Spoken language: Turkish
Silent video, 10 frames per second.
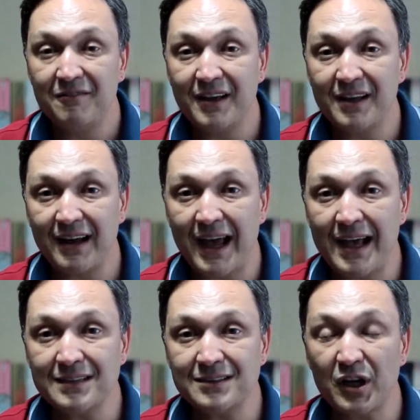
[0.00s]
ve
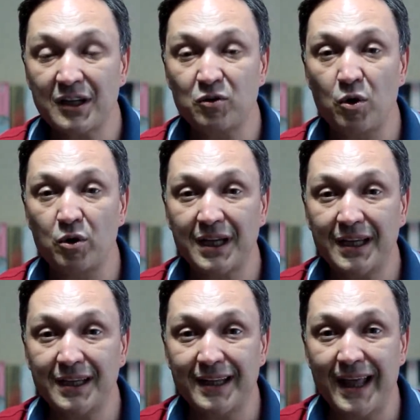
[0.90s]
reel sektör
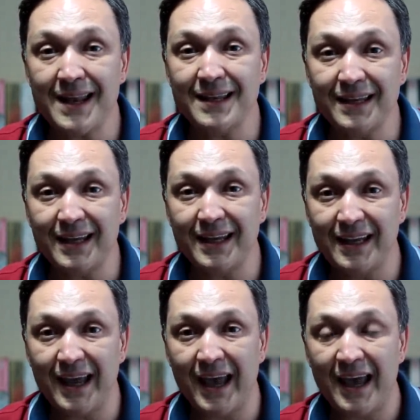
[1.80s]
iyiden
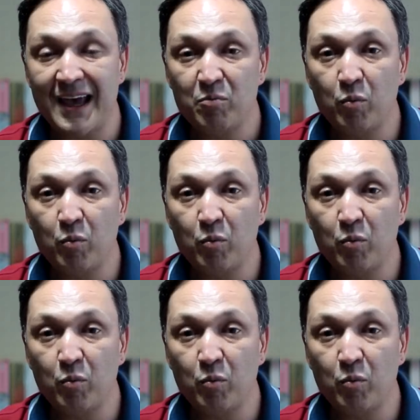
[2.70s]
iyiye